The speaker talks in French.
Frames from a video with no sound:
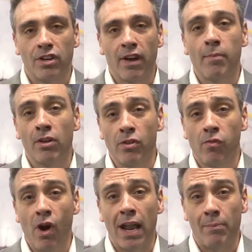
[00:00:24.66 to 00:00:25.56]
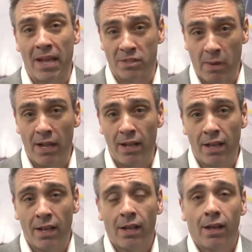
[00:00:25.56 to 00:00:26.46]
j'ai vraiment hâte de voir à la Place Belle,
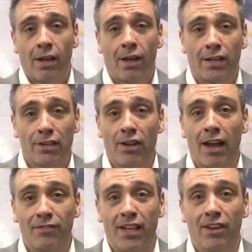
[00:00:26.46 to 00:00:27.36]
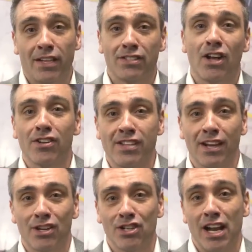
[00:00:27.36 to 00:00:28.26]
qui est un amphithéâtre
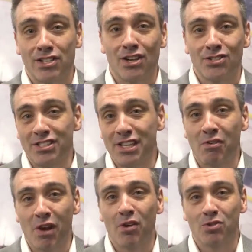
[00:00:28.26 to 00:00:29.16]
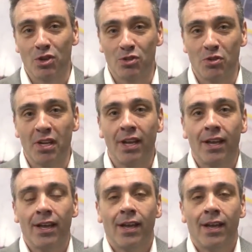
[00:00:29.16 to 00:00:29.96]
extraordinaire que j'ai la chance de découvrir aujourd'hui.